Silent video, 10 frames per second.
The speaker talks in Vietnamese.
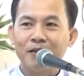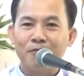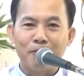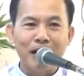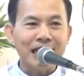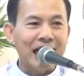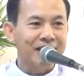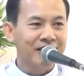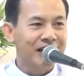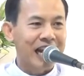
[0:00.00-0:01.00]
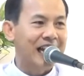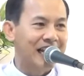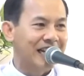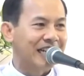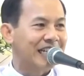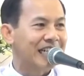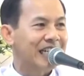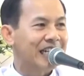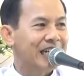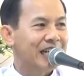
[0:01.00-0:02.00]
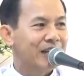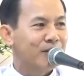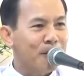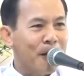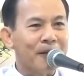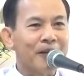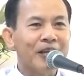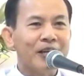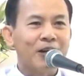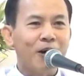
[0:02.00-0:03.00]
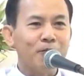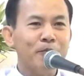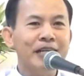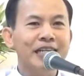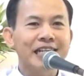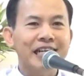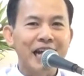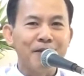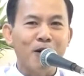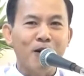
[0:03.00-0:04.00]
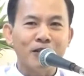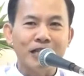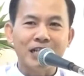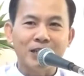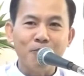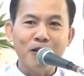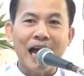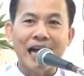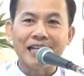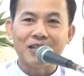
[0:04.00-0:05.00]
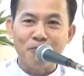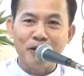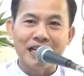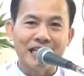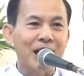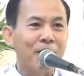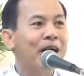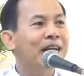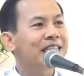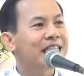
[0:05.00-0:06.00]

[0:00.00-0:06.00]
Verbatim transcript: Và Martha thưa lại liền: "Thưa Thầy, con biết em con sẽ sống lại trong ngày sau hết."